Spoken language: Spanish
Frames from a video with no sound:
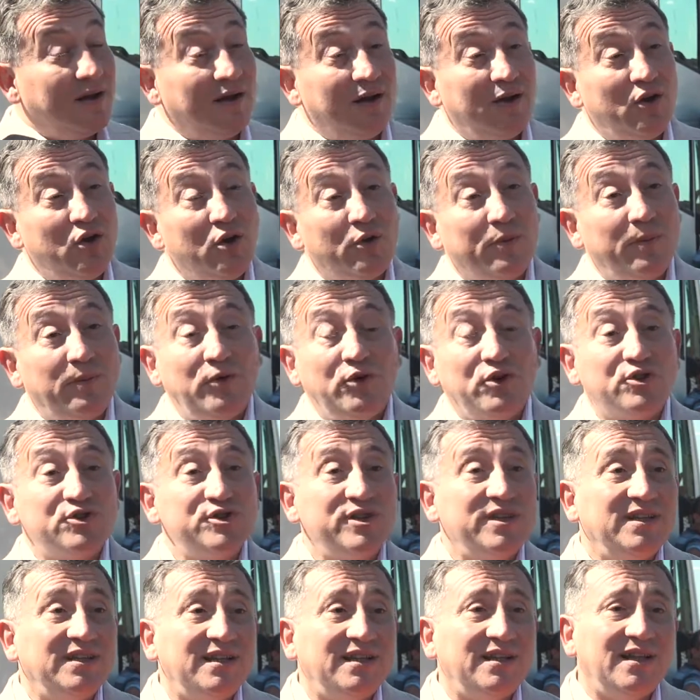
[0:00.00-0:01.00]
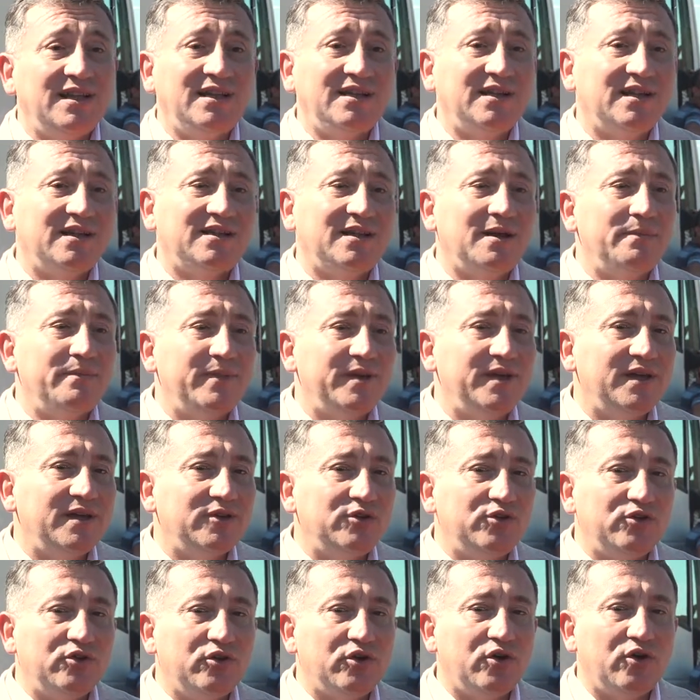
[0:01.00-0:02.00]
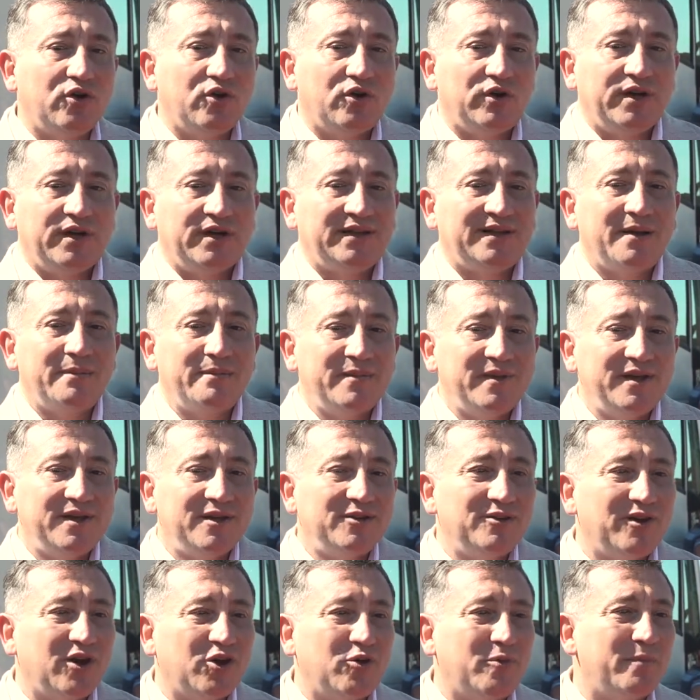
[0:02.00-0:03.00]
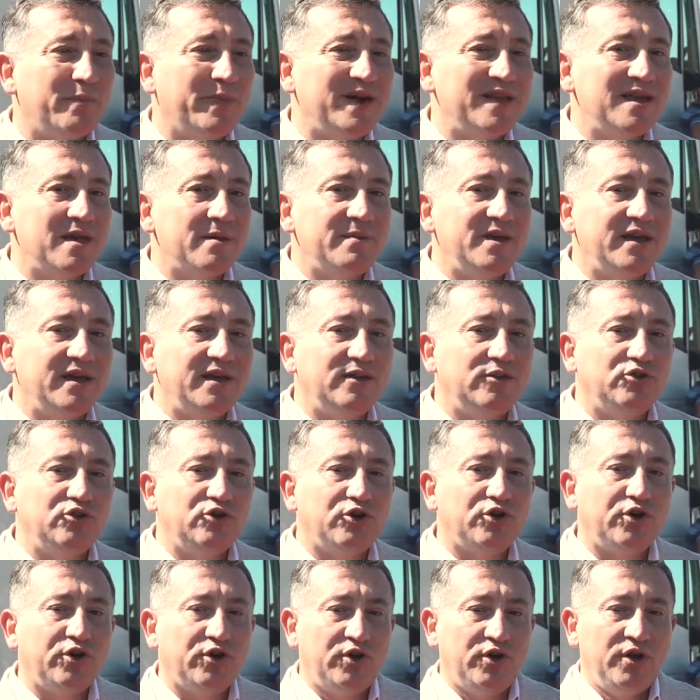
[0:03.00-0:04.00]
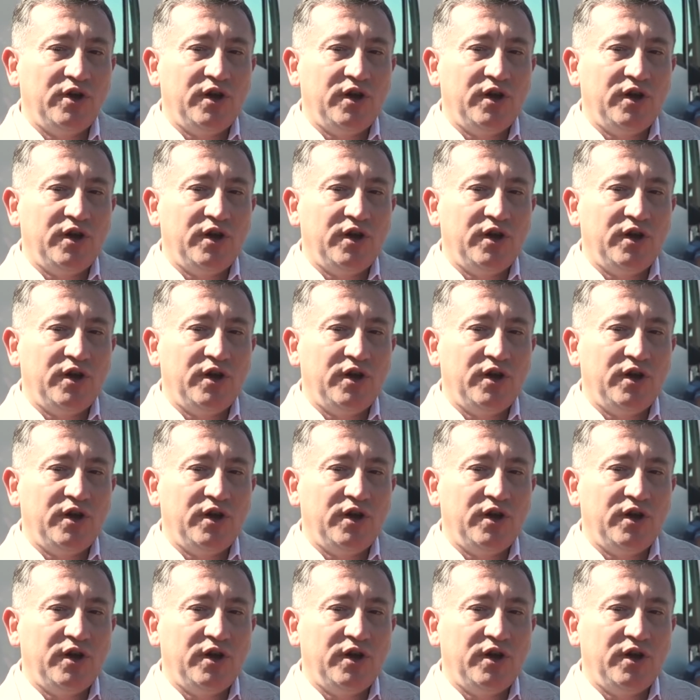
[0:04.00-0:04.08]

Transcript: Los, intendentes están pidiendo, están pidiendo acompañamiento,